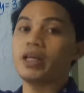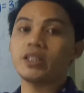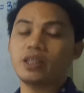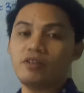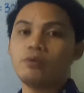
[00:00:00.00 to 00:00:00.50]

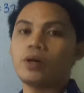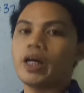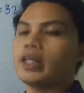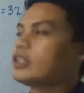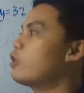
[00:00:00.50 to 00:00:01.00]
plus
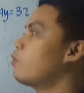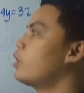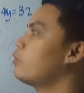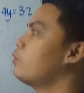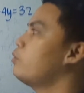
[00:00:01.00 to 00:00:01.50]
3y is
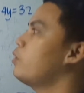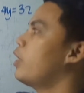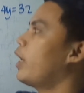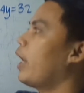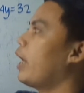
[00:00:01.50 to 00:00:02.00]
equal to
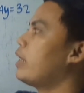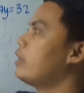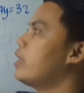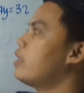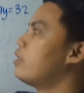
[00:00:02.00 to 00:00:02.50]

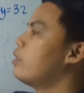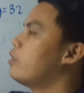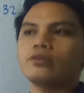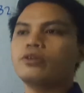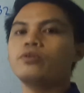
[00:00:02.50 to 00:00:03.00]
18.
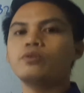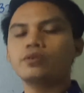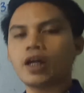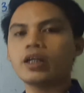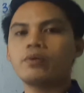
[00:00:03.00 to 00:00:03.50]
So, yung
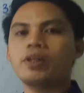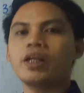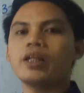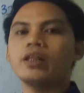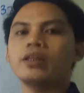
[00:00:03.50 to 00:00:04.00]
gagawin
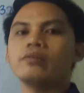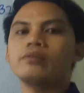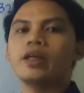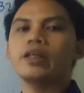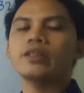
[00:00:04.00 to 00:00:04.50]
lang natin
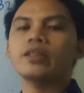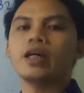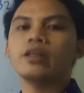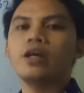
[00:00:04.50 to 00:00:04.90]
una is that